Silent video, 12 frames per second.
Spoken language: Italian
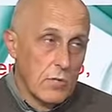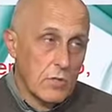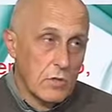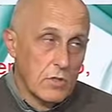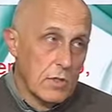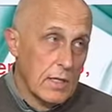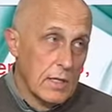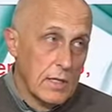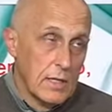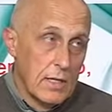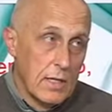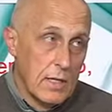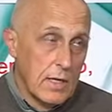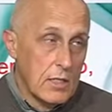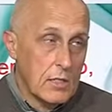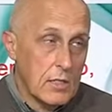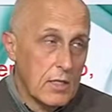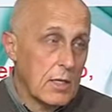Avremo così la rinita
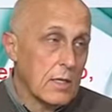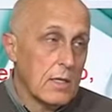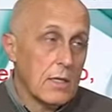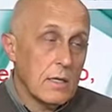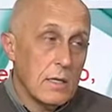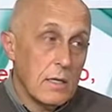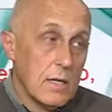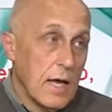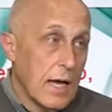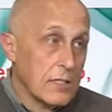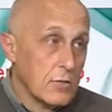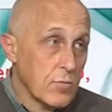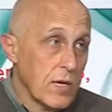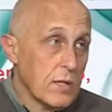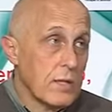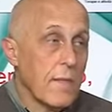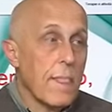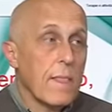allergica,
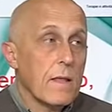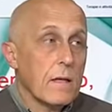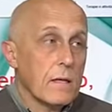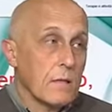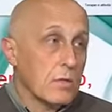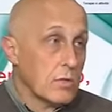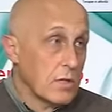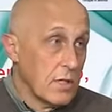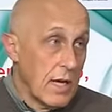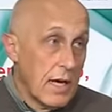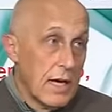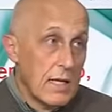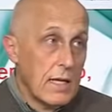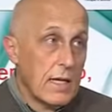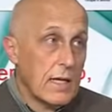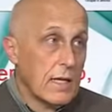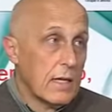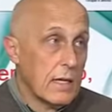l'asma,
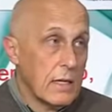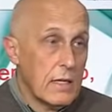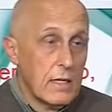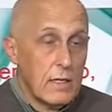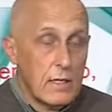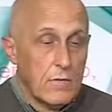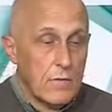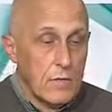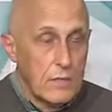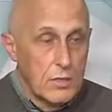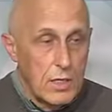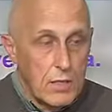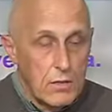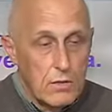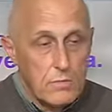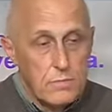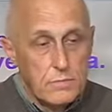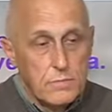l'orticaria e, e via
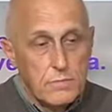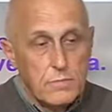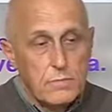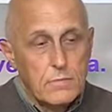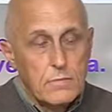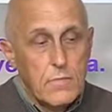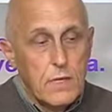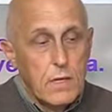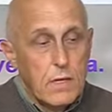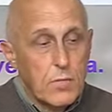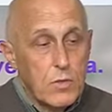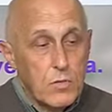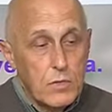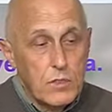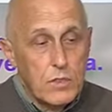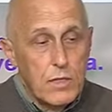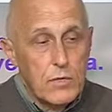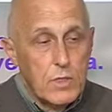dicendo. La
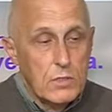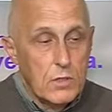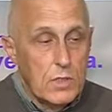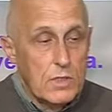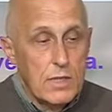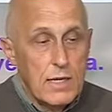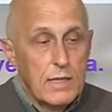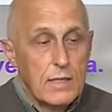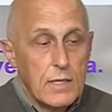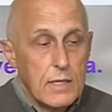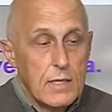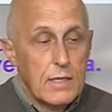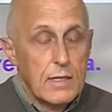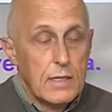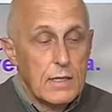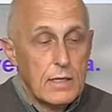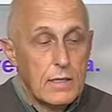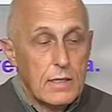pneumologia in questo entra
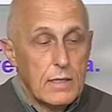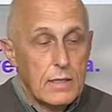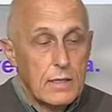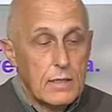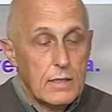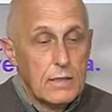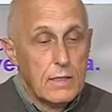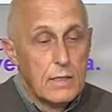nel,